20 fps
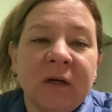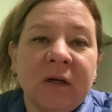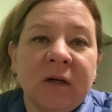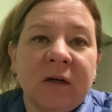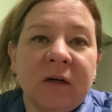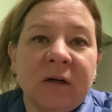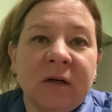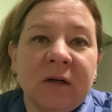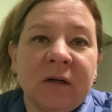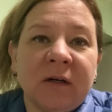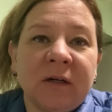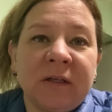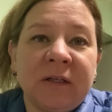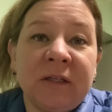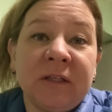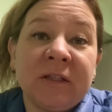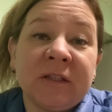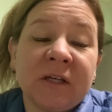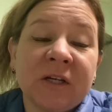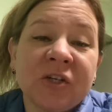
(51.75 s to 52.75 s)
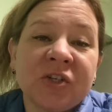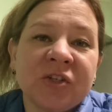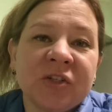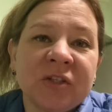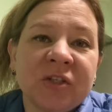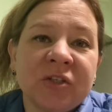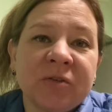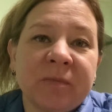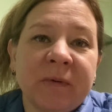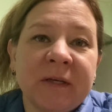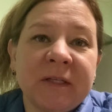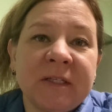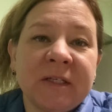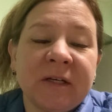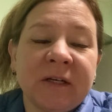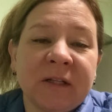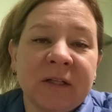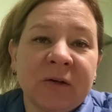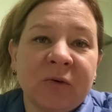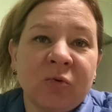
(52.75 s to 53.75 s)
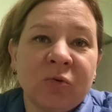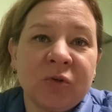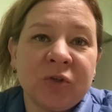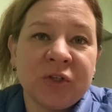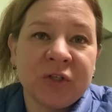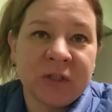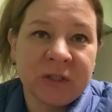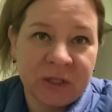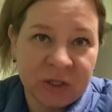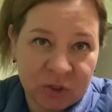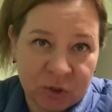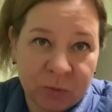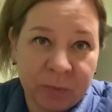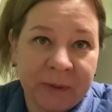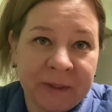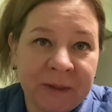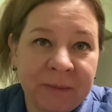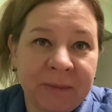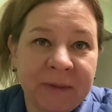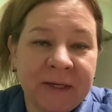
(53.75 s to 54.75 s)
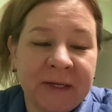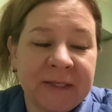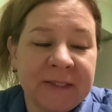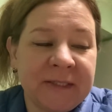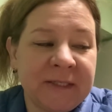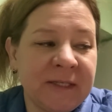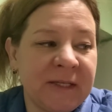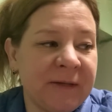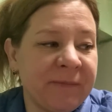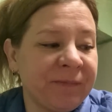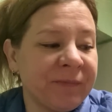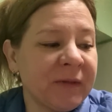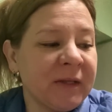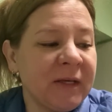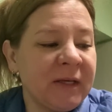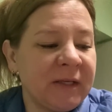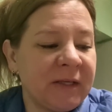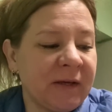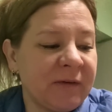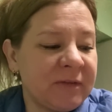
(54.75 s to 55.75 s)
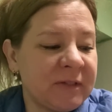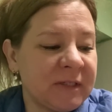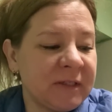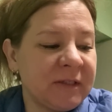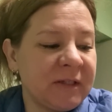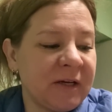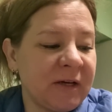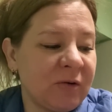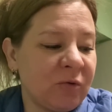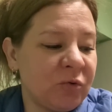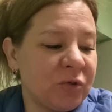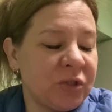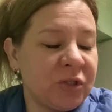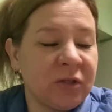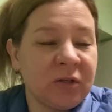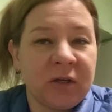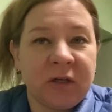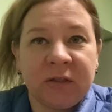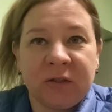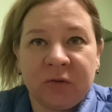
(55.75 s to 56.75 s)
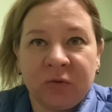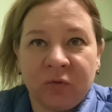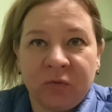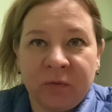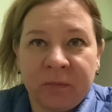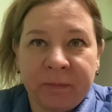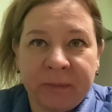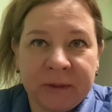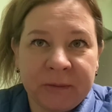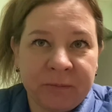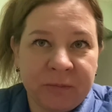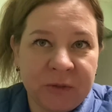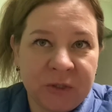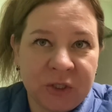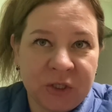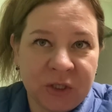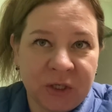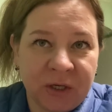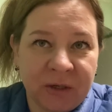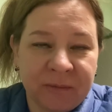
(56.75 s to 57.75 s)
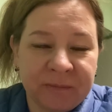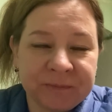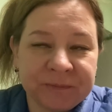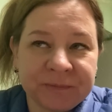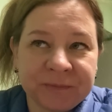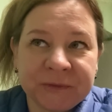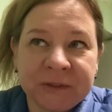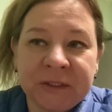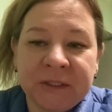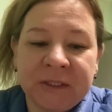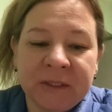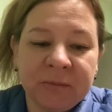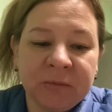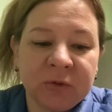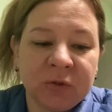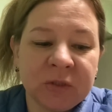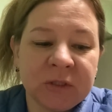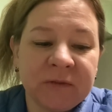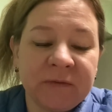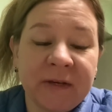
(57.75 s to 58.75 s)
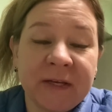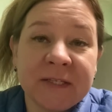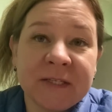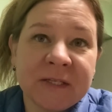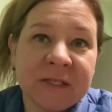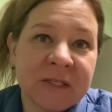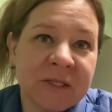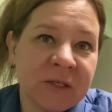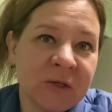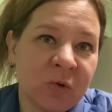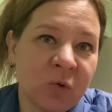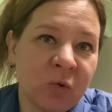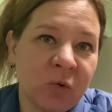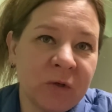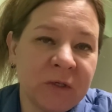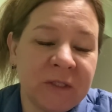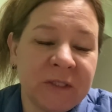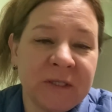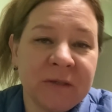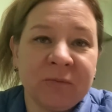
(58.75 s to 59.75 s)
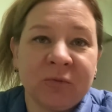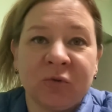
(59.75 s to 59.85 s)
А, и также нажимайте колокольчик, да, чтобы они приходили. Я всегда очень рада новым подписчикам. И тем, кто связан с ЭКО, и тем,